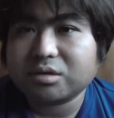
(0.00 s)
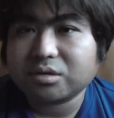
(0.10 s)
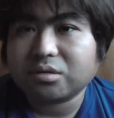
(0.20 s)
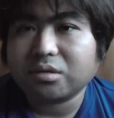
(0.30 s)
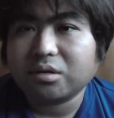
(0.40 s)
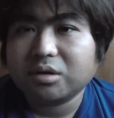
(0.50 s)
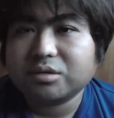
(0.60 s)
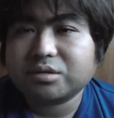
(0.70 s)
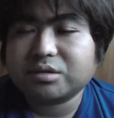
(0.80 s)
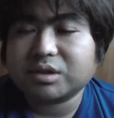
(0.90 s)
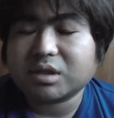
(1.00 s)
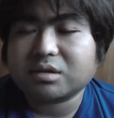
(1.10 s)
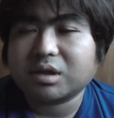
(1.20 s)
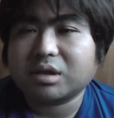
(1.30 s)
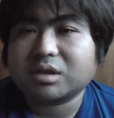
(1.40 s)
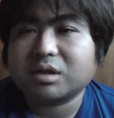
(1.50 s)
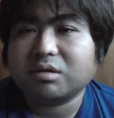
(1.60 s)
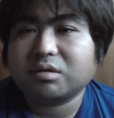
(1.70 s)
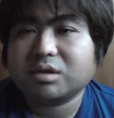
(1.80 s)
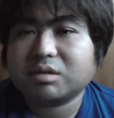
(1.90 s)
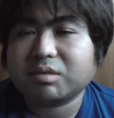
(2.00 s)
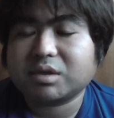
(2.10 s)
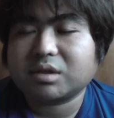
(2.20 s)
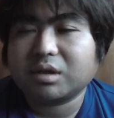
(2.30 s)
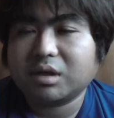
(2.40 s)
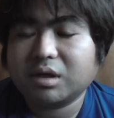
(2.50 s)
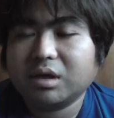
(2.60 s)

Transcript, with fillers: ちょっと複雑な話をしましたね。